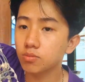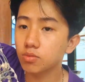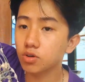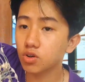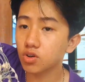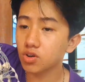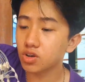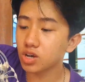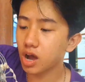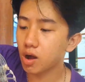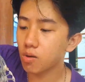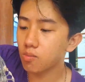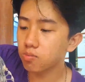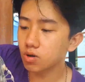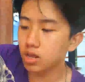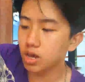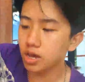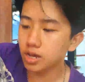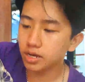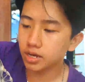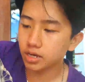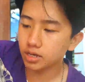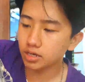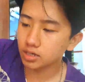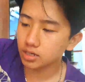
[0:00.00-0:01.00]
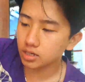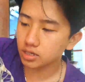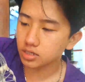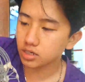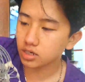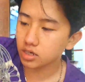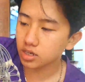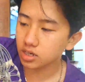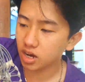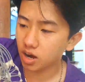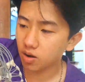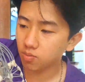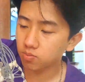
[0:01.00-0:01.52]
mà nó cong lên á, cái
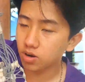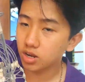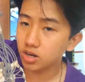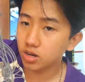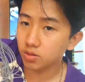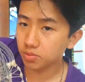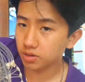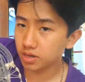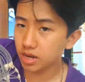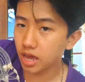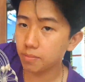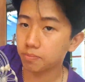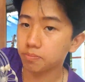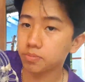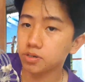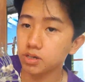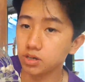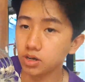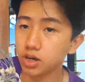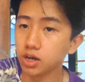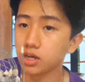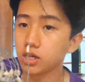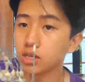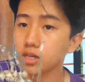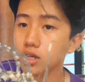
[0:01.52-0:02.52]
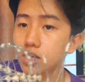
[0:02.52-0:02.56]
sừng cong lên nó mới đẹp nữa.